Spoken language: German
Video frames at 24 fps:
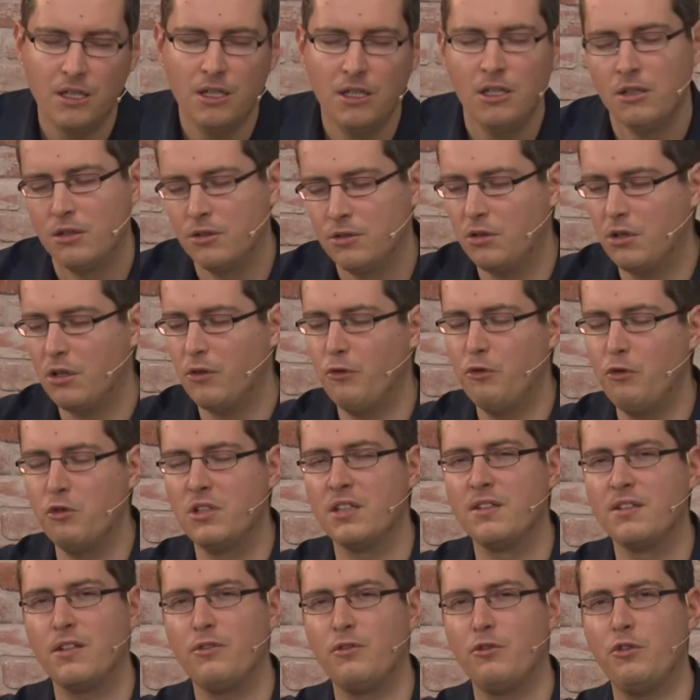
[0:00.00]
Und doch führt er
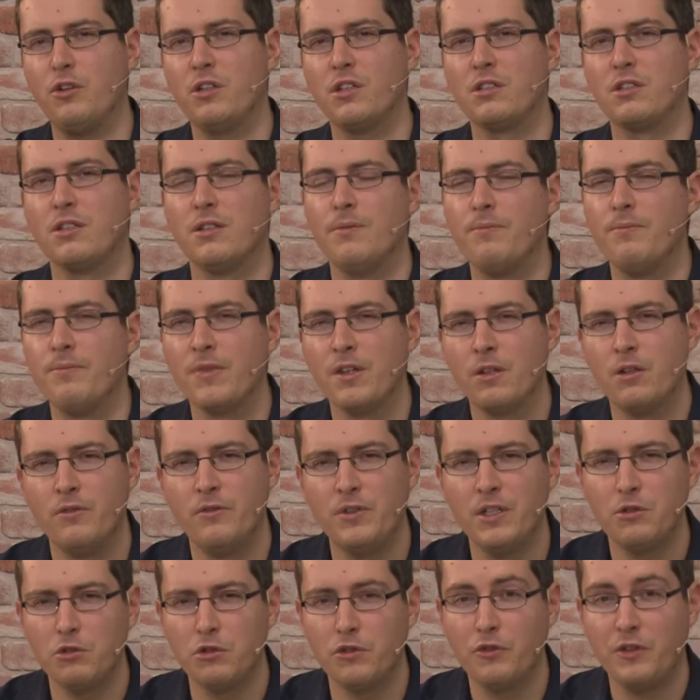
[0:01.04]
sein Volk. Und
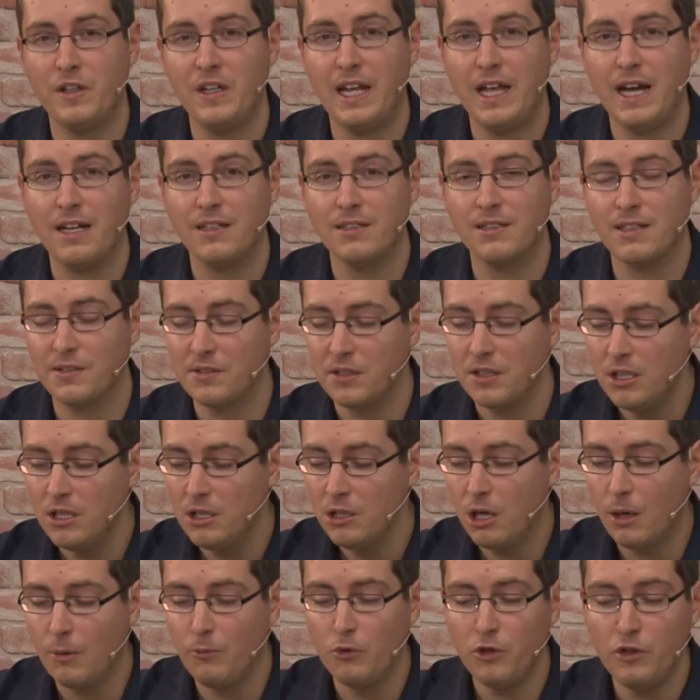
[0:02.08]
wir dürfen lernen, dass,
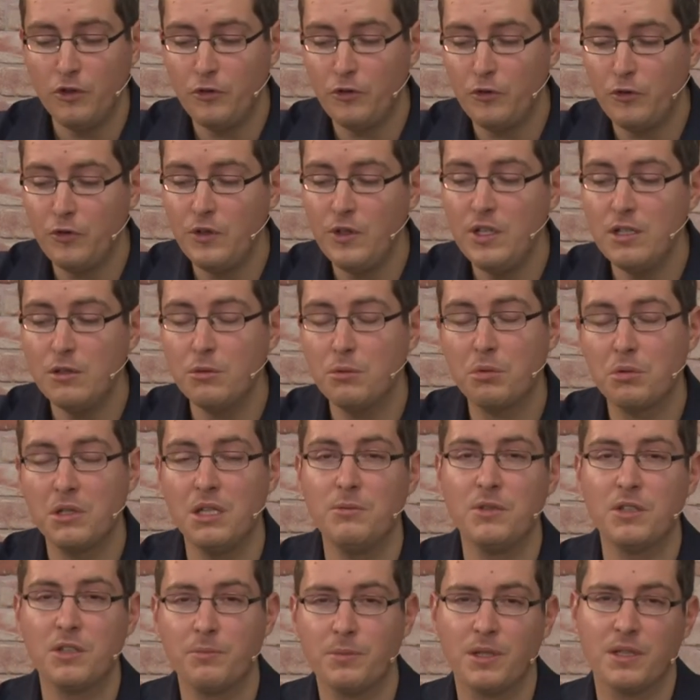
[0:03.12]
obwohl viel
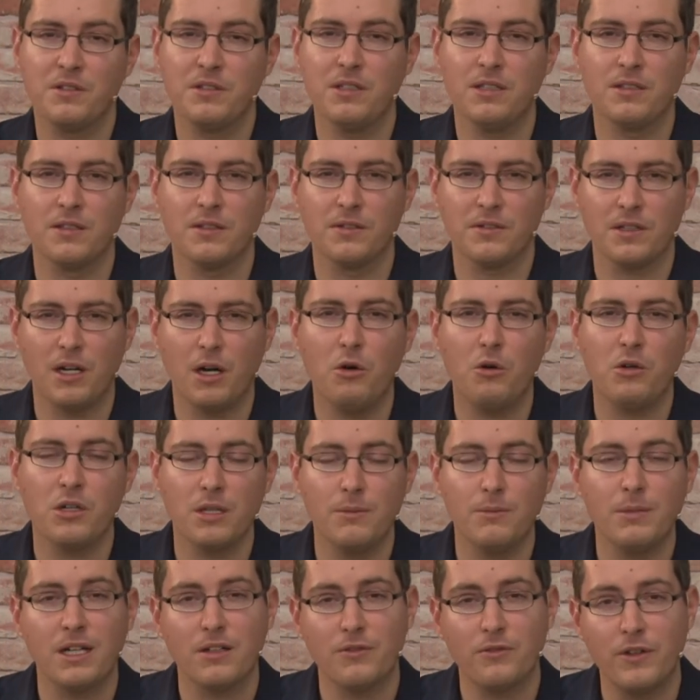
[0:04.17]
Schlimmes passiert ist, auch
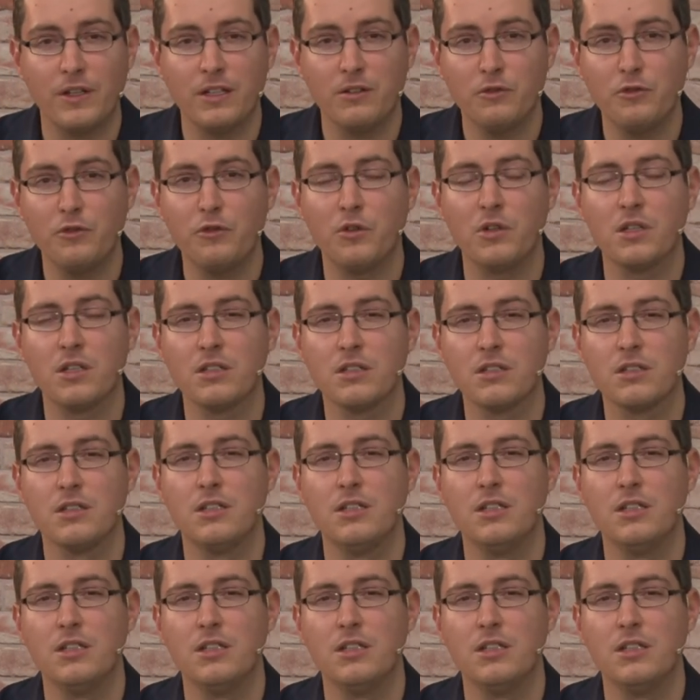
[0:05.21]
im Adventvolk,